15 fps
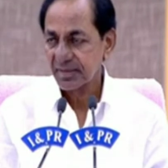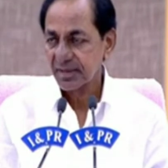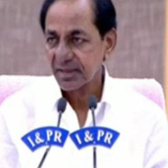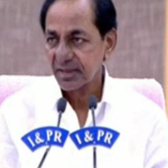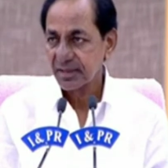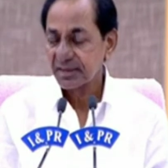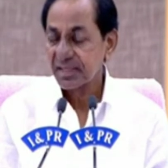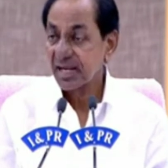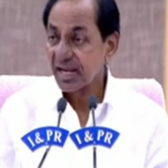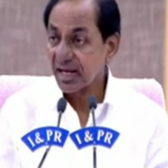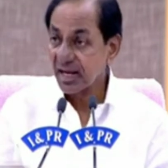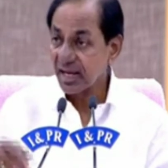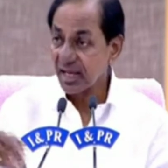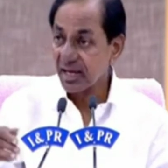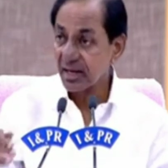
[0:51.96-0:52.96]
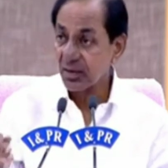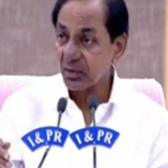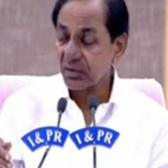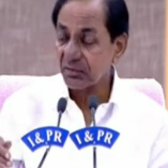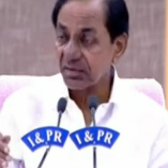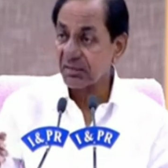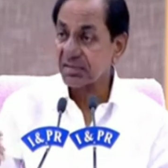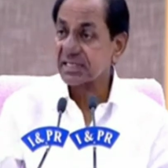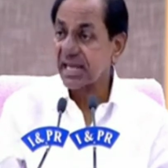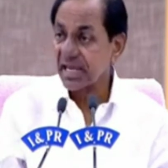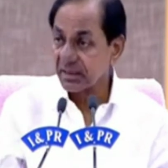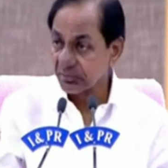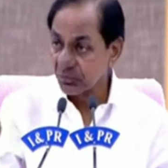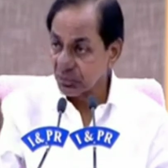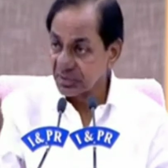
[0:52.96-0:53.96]
తెలంగాణలో వ్యవసాయ
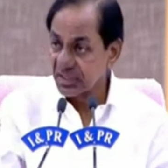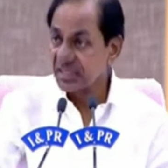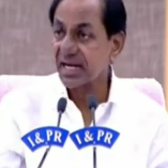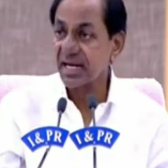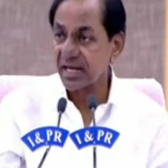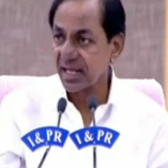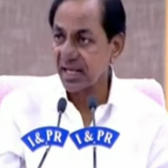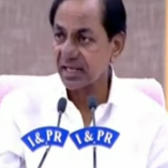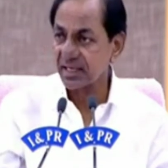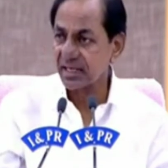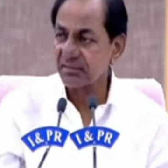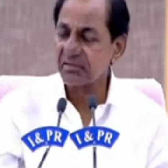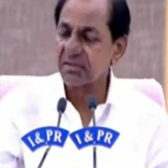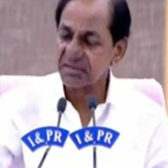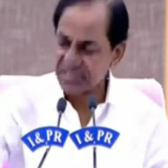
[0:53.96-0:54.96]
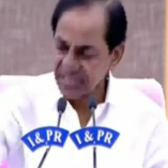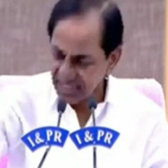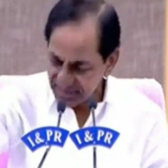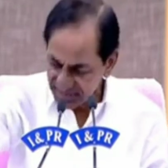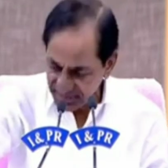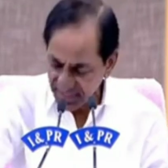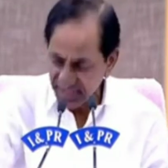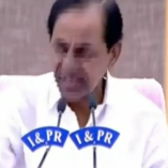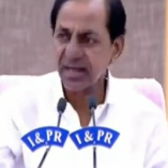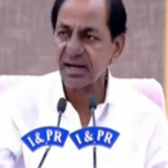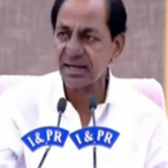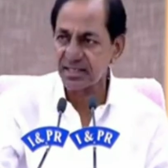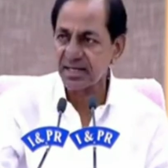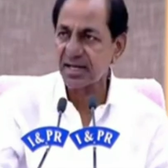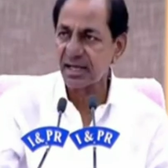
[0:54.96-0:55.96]
వృద్ధి చేయడానికి వ్యవసాయ స్థిరీకరణ
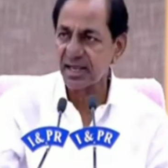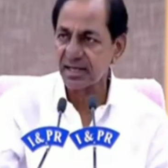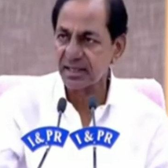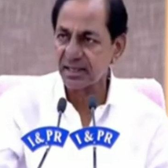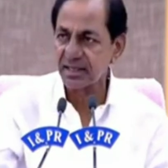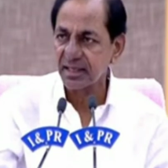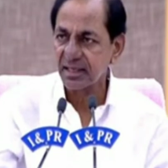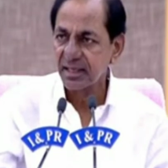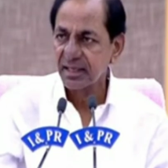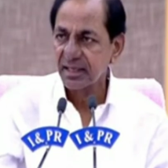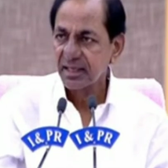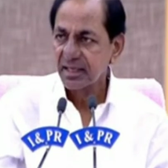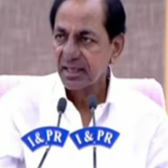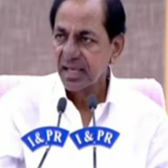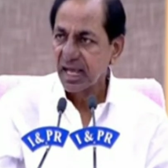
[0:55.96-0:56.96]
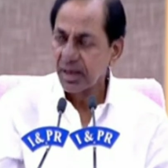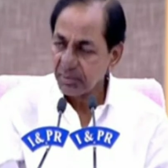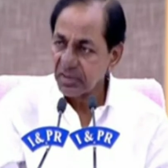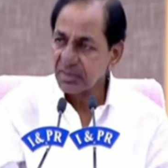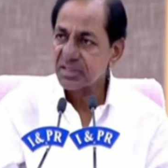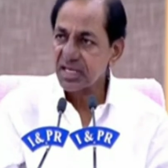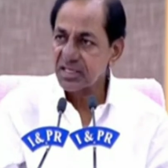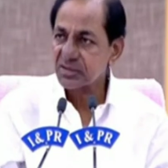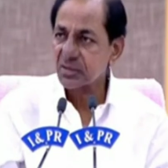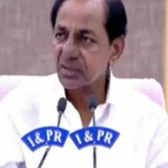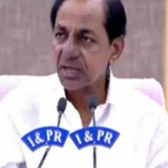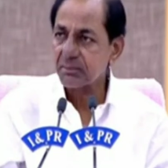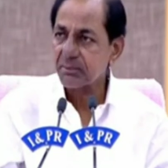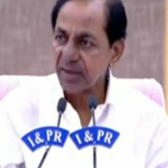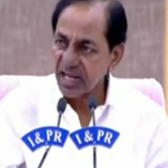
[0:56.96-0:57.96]
చేయడానికి అమలు చేస్తున్న
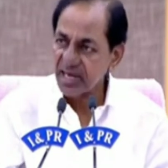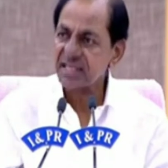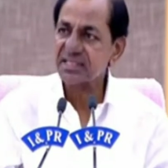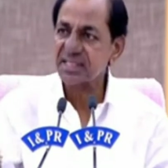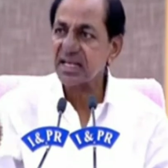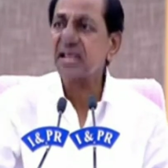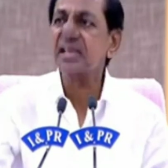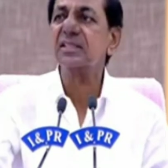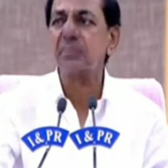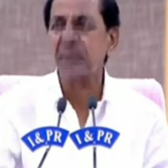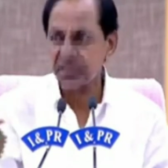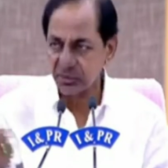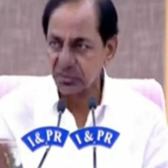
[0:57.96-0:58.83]
పాలసీ రైతు బంధువు